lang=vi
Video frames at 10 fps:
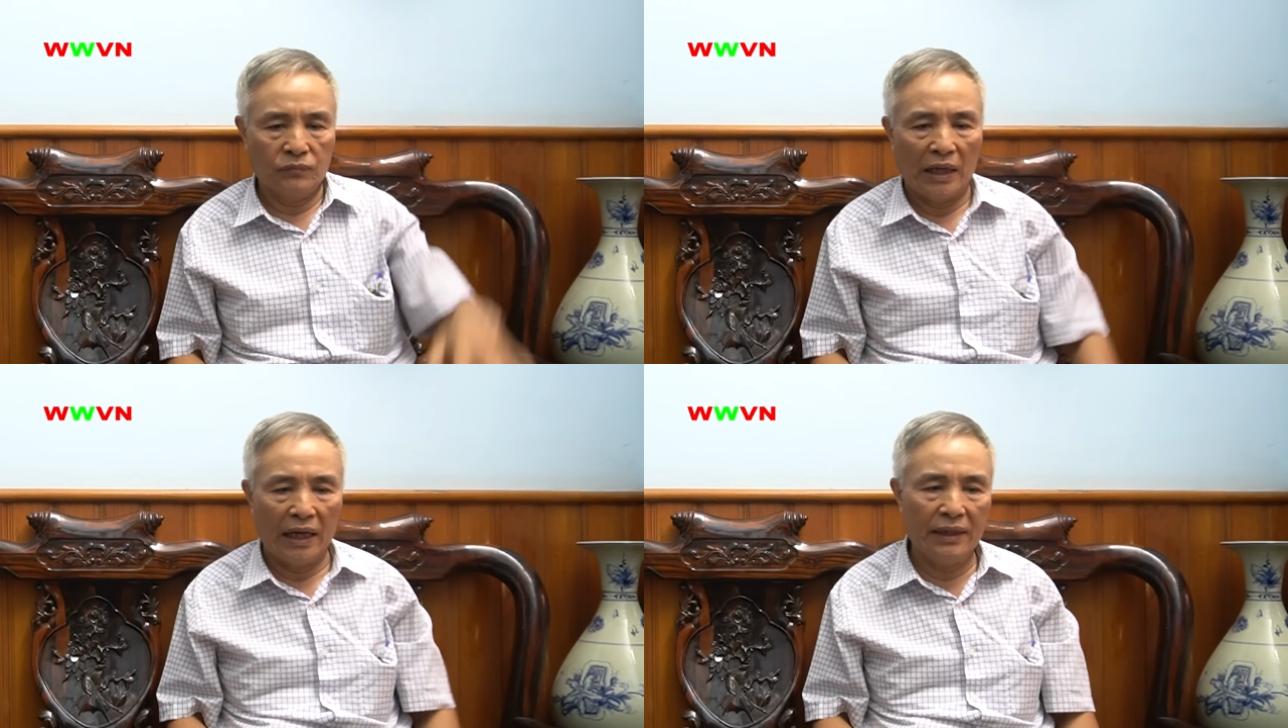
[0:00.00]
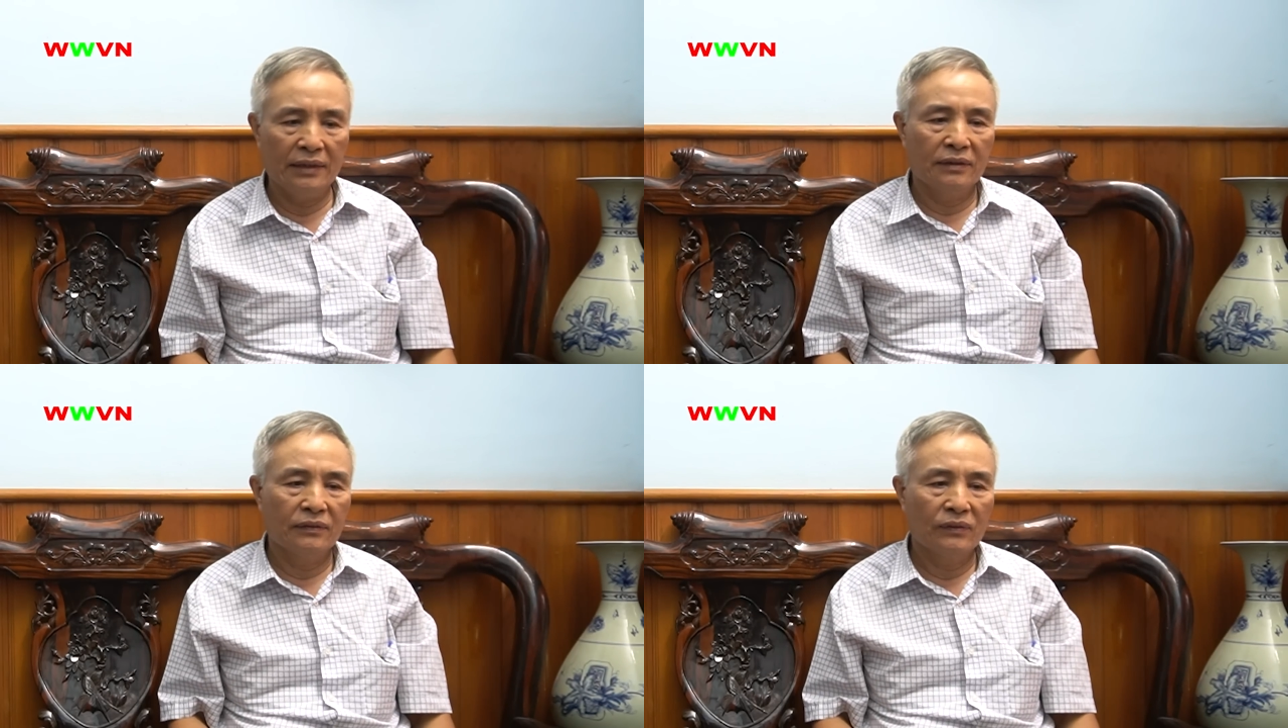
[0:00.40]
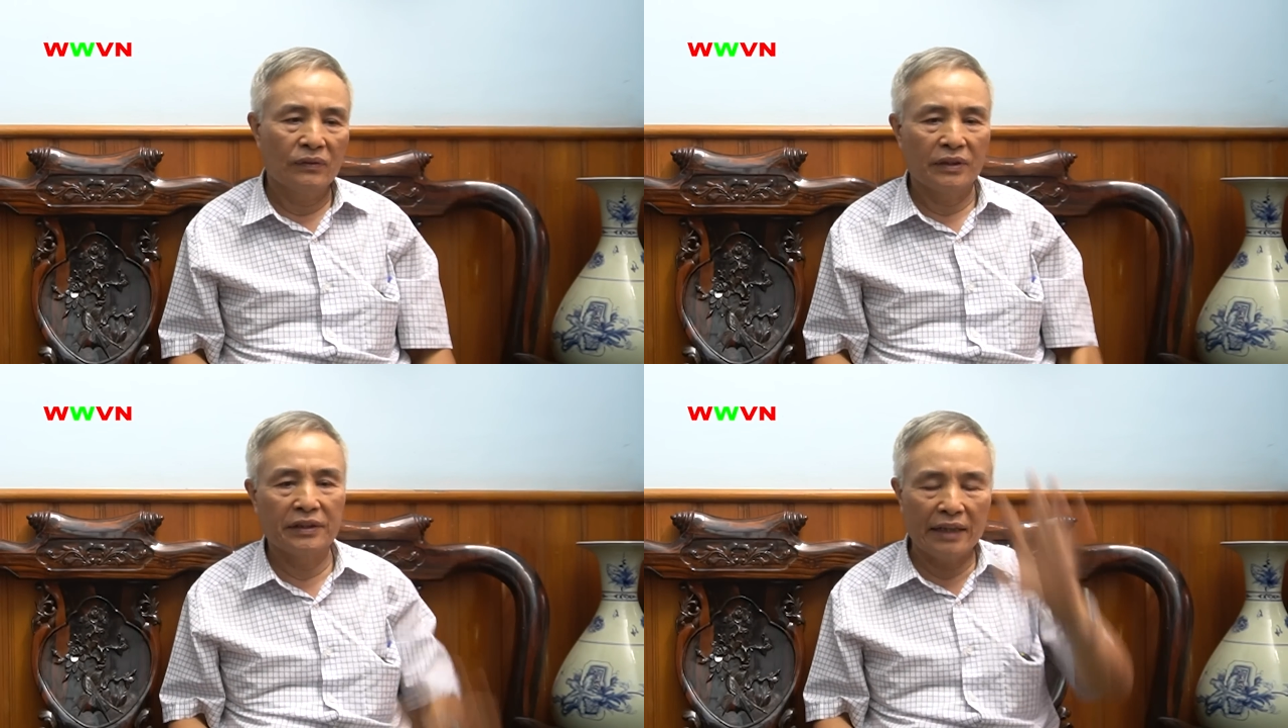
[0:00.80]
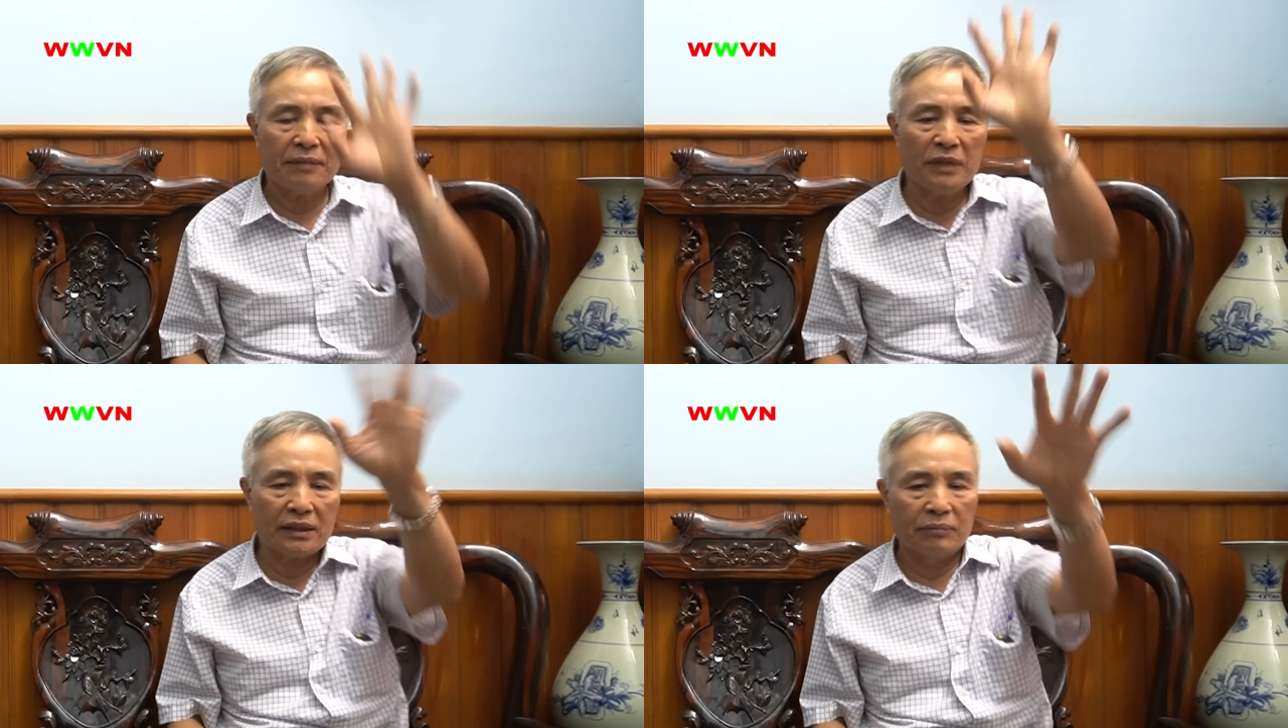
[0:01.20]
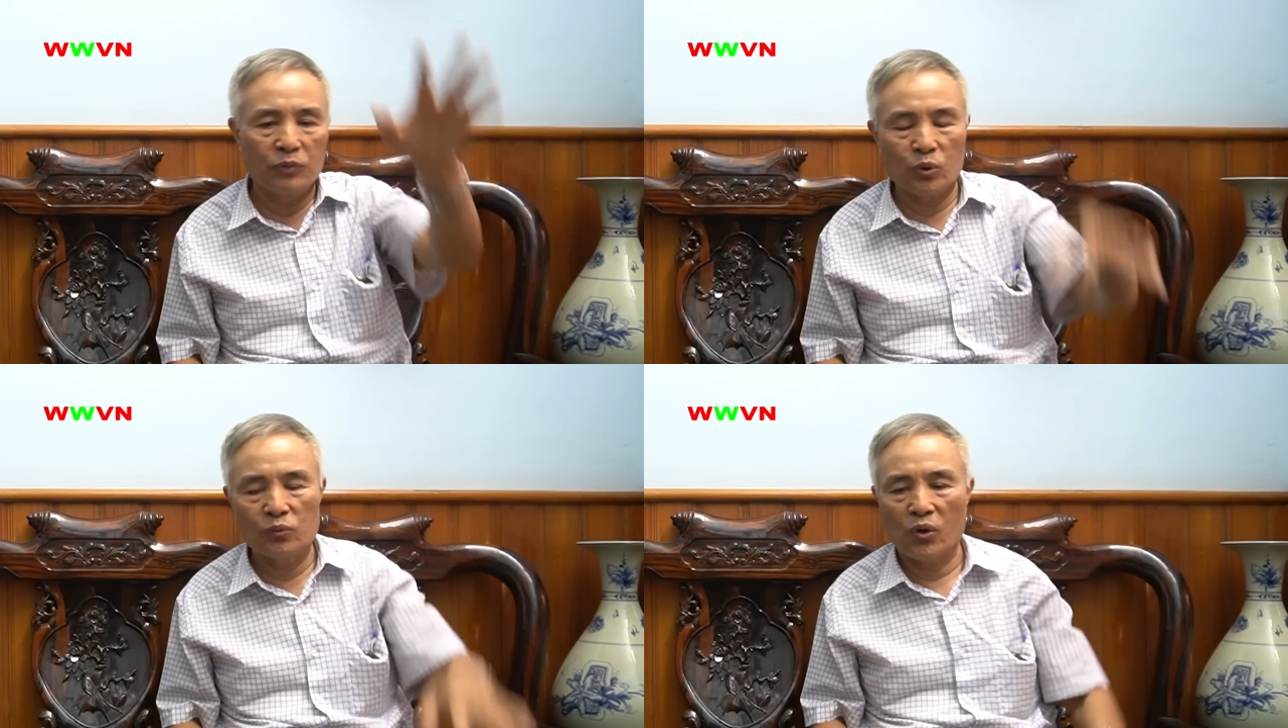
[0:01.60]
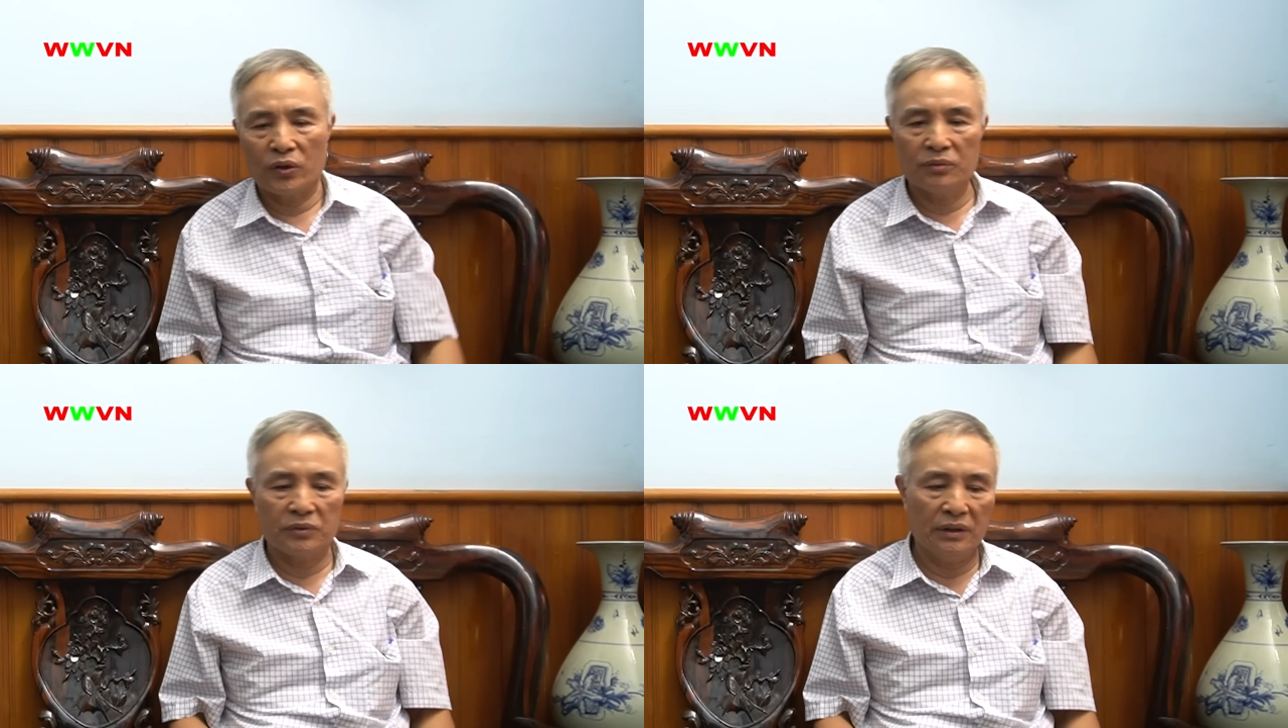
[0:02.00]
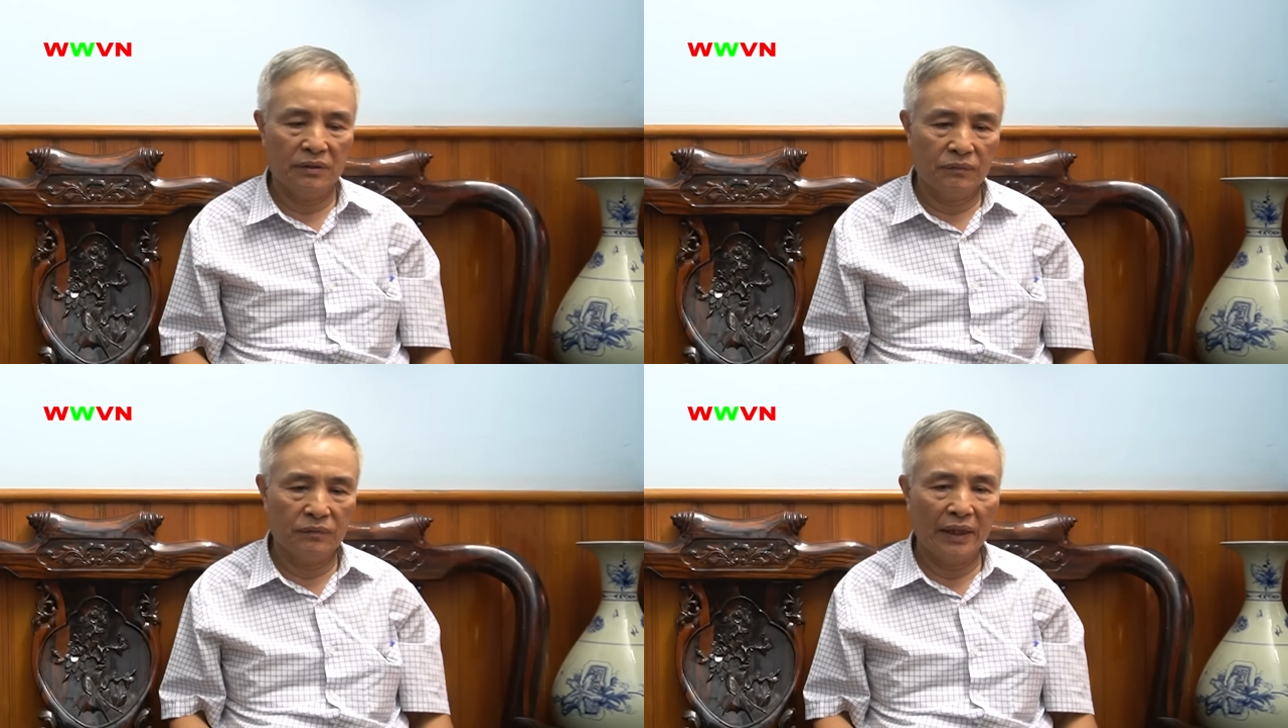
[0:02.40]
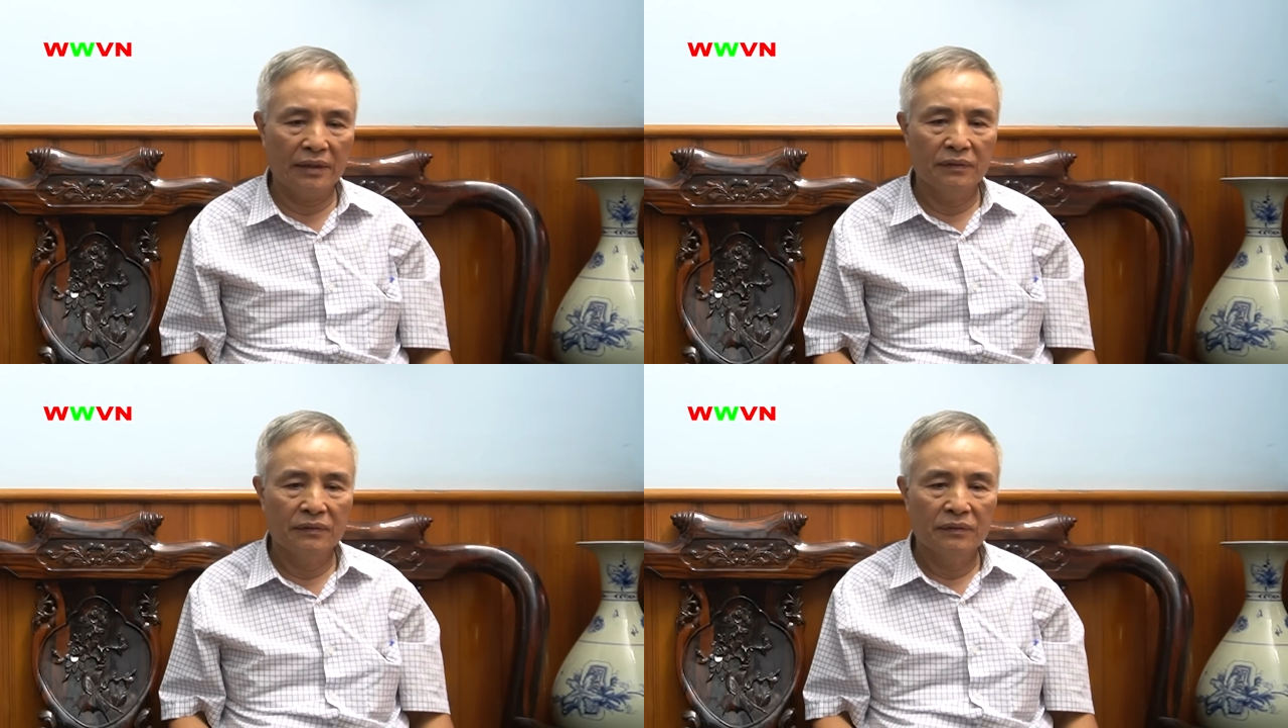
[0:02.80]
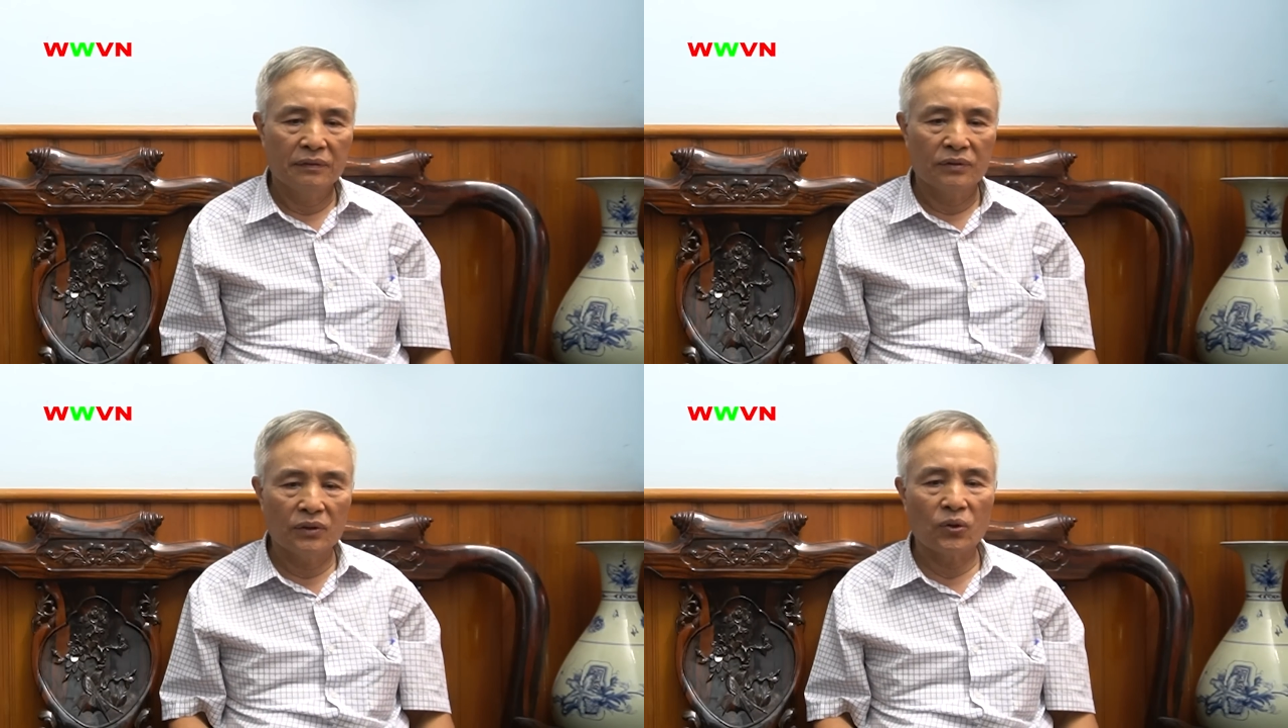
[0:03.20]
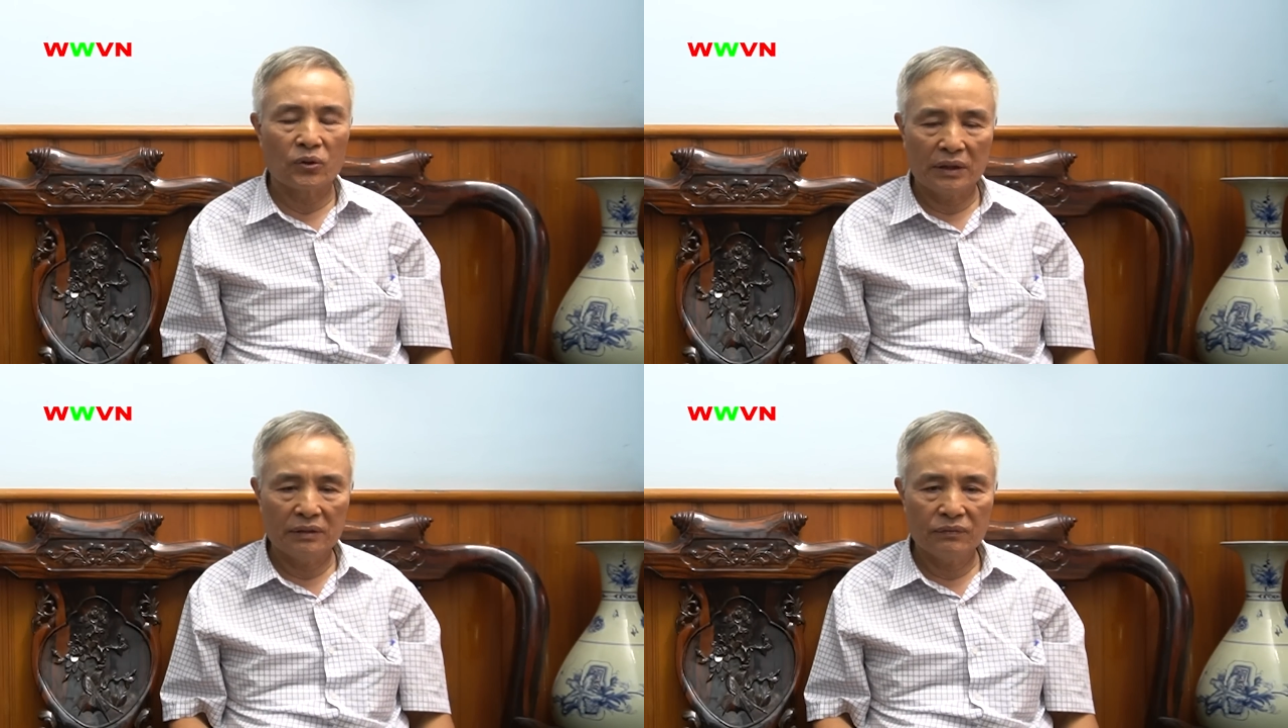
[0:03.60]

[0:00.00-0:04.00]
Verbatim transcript: Đấy, thì chết mất gần của trung đội công chí. Đấy, nó khổ thế.